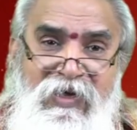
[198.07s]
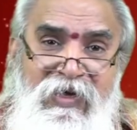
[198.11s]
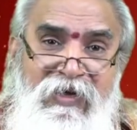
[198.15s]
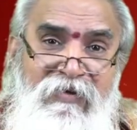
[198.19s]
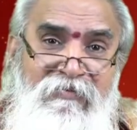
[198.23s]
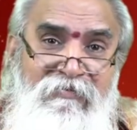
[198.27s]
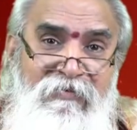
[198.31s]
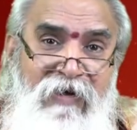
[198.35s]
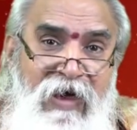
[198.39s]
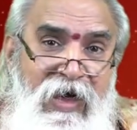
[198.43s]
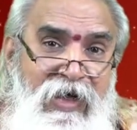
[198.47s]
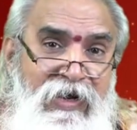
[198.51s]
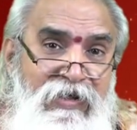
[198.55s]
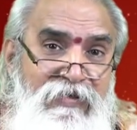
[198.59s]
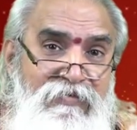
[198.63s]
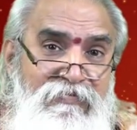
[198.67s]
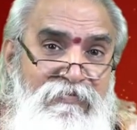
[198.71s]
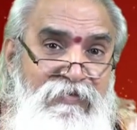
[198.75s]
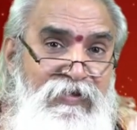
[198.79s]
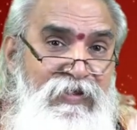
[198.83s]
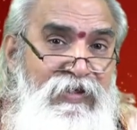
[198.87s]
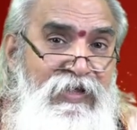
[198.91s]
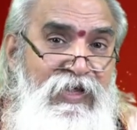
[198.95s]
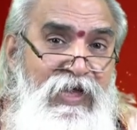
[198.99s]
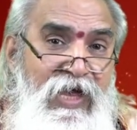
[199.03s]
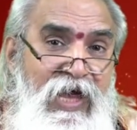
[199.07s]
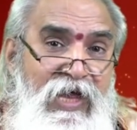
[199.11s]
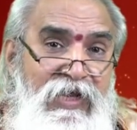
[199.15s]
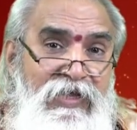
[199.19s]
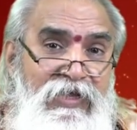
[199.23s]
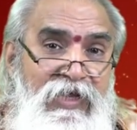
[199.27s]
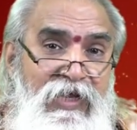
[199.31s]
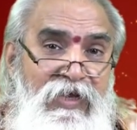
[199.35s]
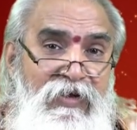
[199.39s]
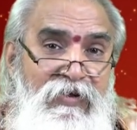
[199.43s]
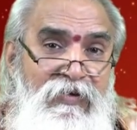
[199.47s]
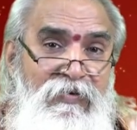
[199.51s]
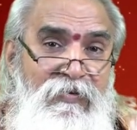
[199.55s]
ఇక వారం
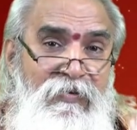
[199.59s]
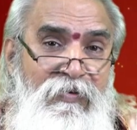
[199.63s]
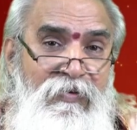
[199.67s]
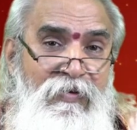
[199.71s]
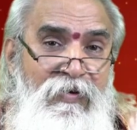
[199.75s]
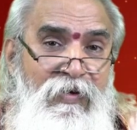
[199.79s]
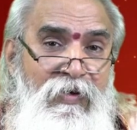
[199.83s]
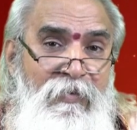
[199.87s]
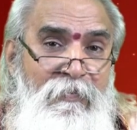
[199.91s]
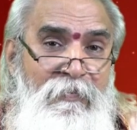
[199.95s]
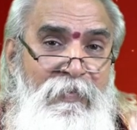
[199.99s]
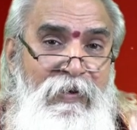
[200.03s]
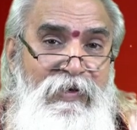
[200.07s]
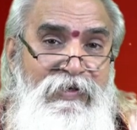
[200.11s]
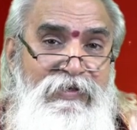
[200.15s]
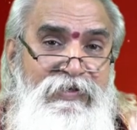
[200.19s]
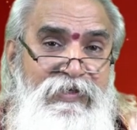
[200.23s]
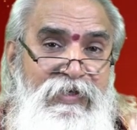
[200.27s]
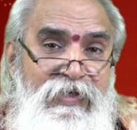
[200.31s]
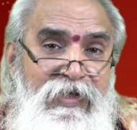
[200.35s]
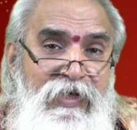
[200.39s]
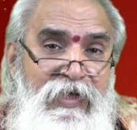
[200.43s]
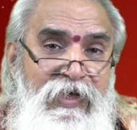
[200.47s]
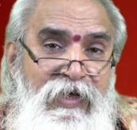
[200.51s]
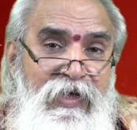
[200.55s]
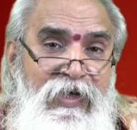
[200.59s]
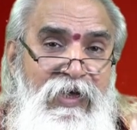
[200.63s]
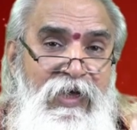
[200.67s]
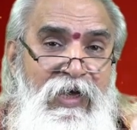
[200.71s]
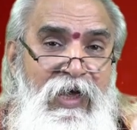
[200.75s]
ద్వితీయార్థంలో పరిస్థితి